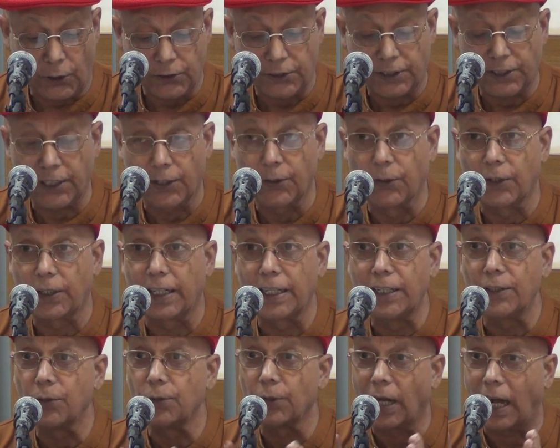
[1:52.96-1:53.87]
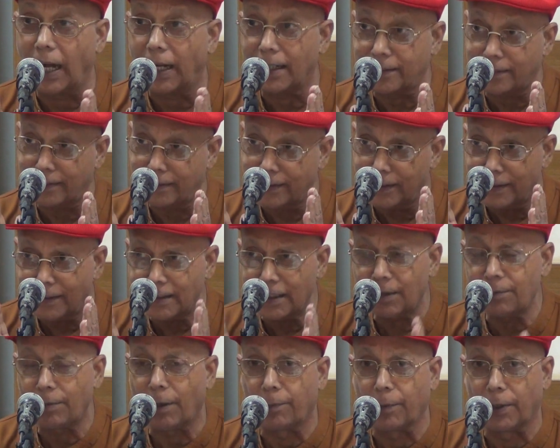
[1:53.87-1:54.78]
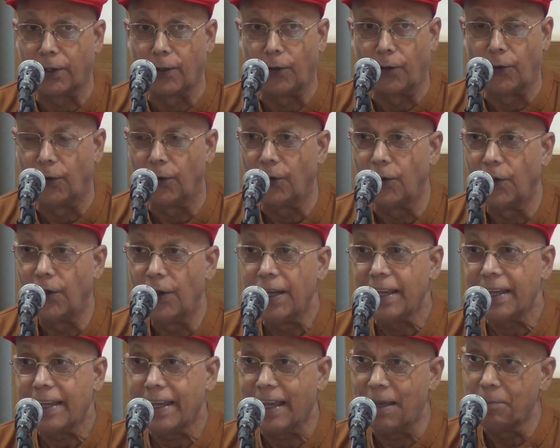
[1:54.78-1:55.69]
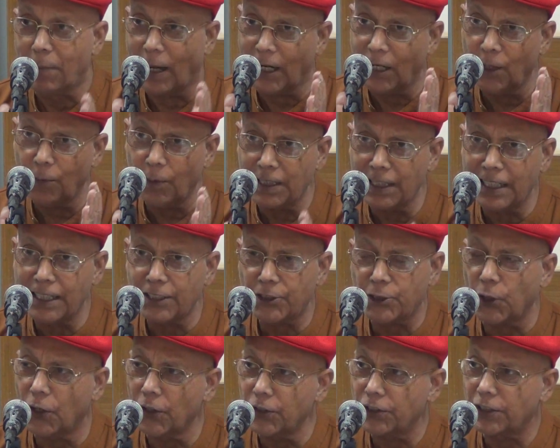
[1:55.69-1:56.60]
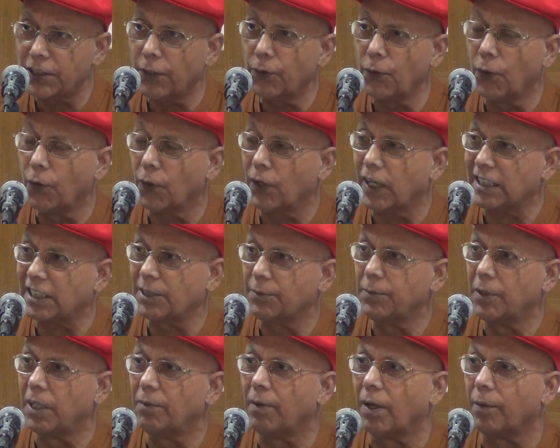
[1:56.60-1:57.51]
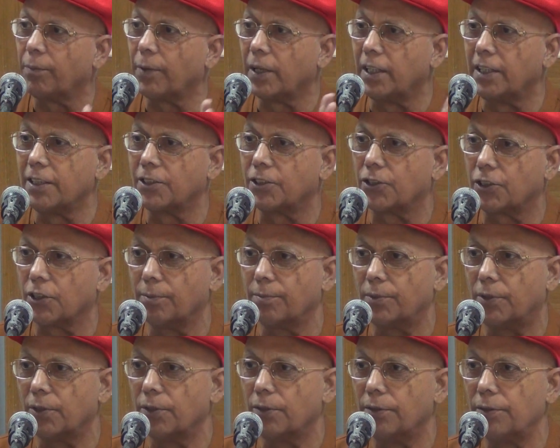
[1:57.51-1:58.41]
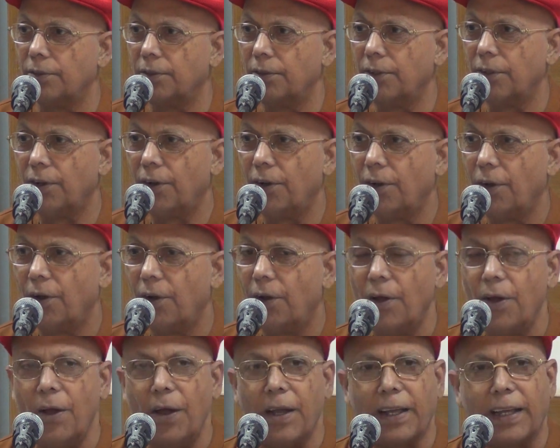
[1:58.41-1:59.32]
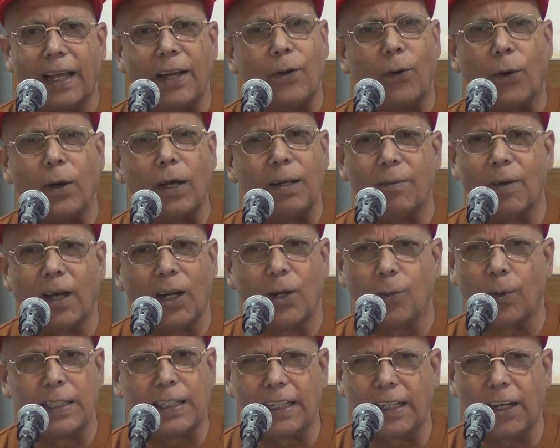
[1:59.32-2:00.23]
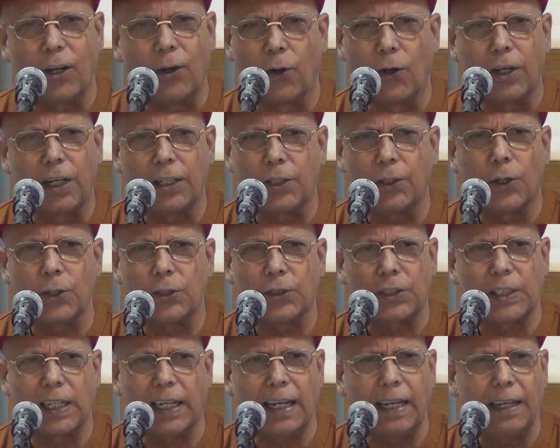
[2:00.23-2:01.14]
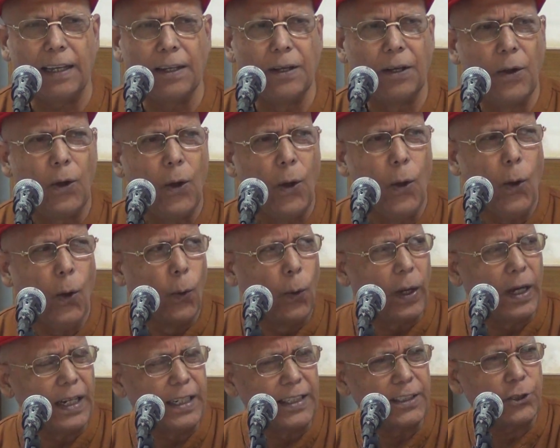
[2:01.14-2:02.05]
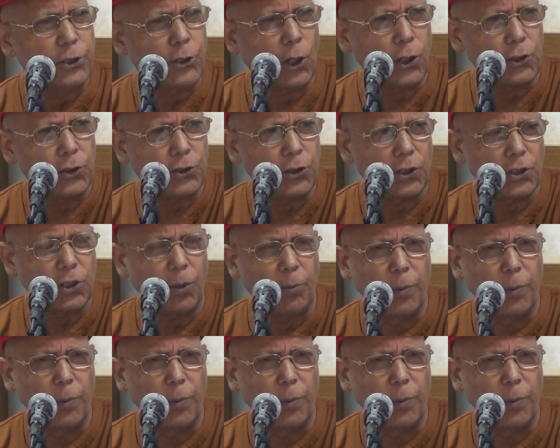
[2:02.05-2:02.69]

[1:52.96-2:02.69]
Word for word: সংস্থাগুলো কিন্তু আশ্চর্যের ব্যাপার হলো এই মানবাধিকার সংস্থাগুলো কাশ্মীরের ব্যাপারে নিঃশব্দ কেন ওখানে মানবাধিকার লঙ্ঘিত হচ্ছে না ওখানে যে শত শত